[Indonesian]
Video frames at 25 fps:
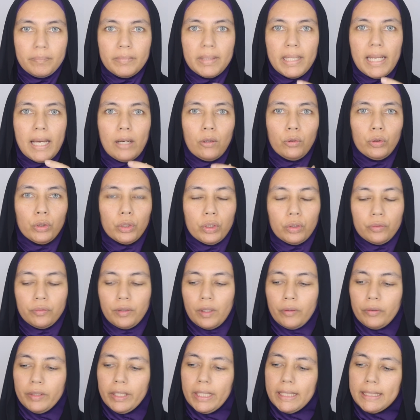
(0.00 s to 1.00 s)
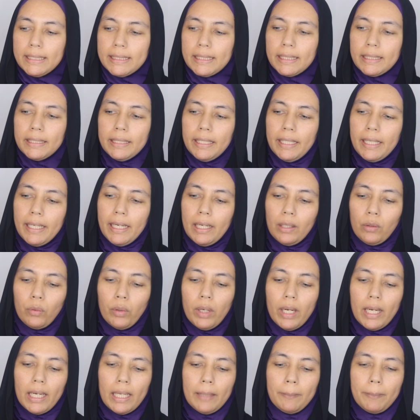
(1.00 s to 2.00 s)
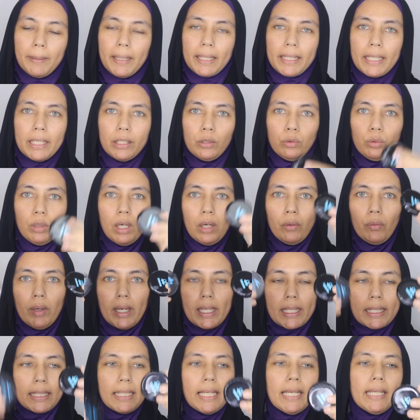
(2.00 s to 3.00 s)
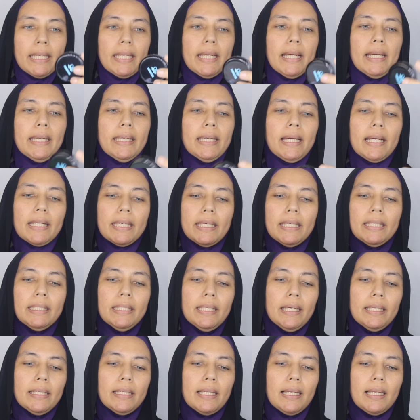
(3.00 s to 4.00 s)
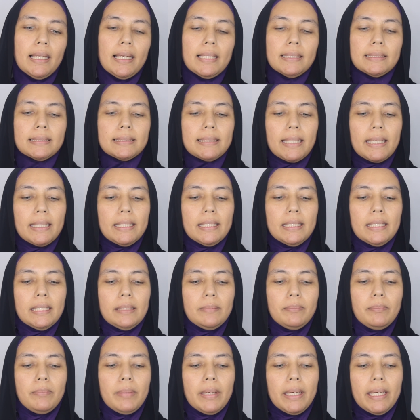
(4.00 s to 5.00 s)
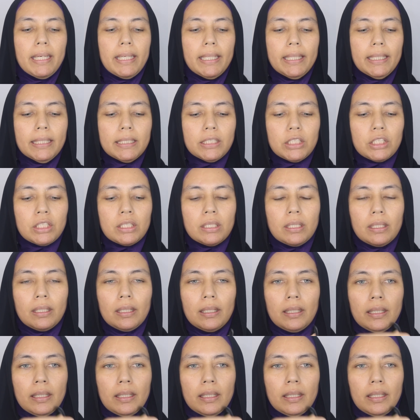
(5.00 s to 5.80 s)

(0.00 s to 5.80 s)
Nah untuk foundationnya gue akan pakai dua warna ya. Yang ini adalah sandy beige.